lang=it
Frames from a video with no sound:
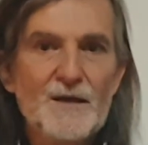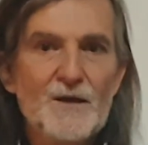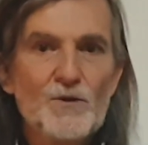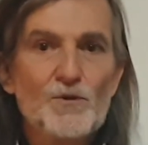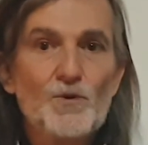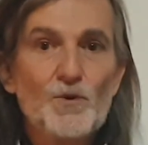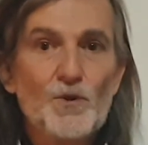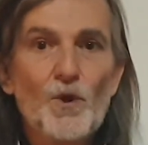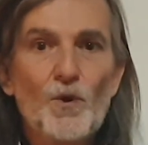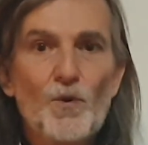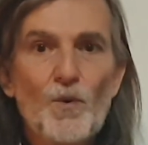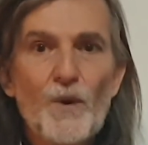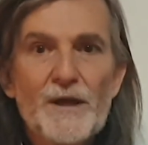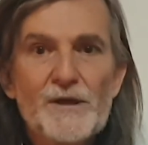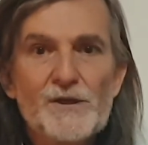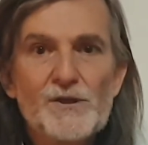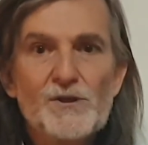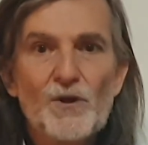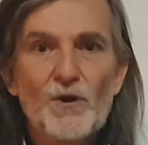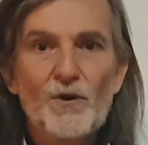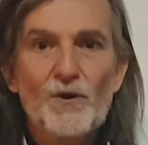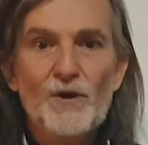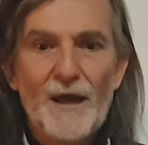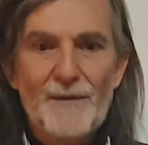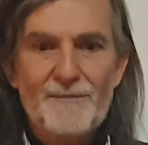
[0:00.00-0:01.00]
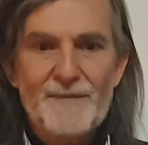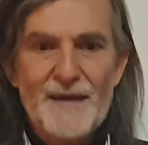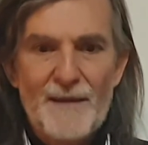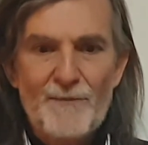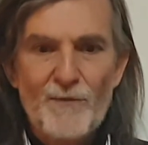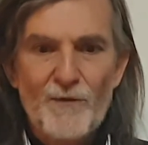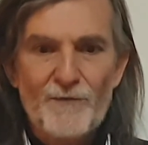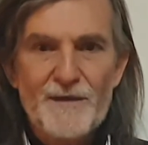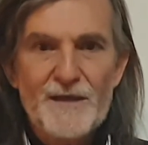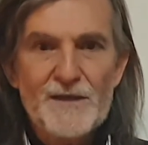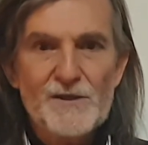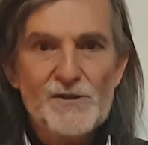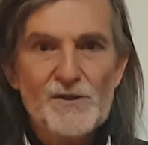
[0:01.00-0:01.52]
Tutto questo
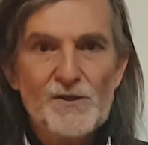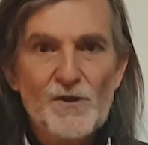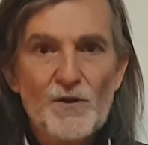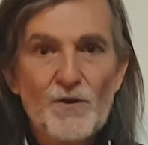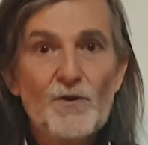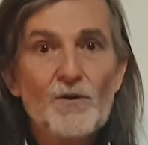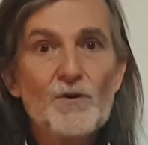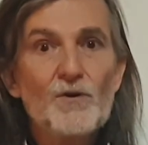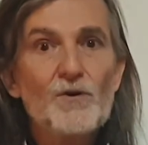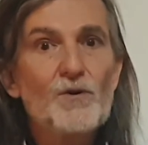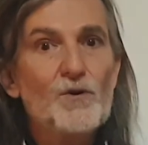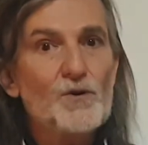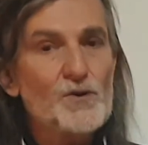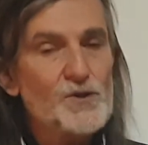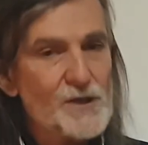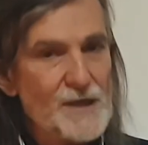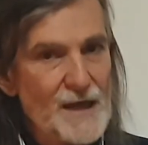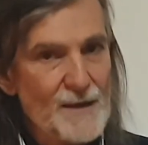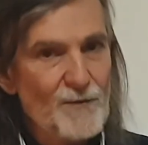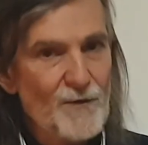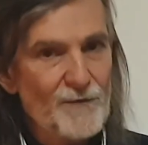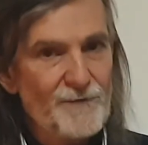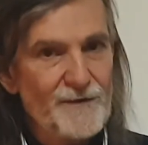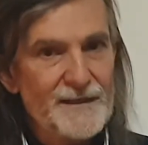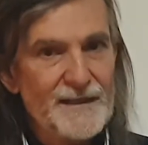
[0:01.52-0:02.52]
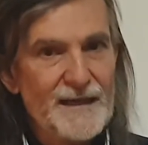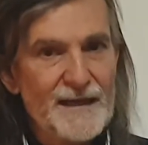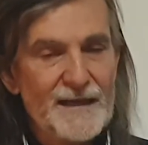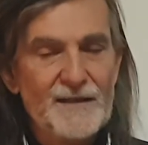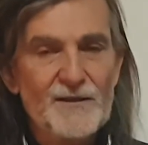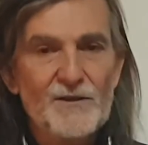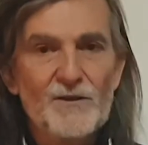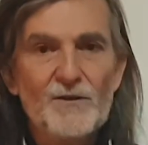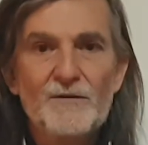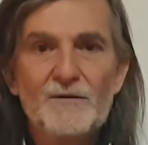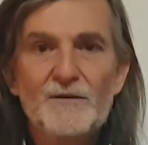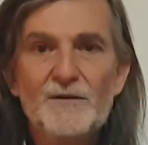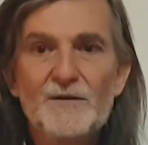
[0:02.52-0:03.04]
l'abbiamo visto, lo stiamo
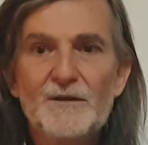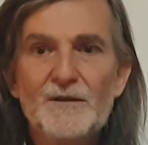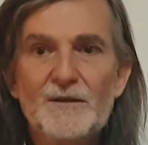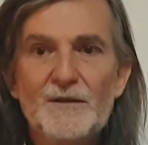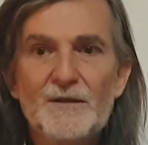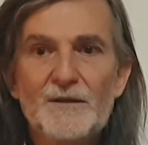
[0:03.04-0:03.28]
vedendo,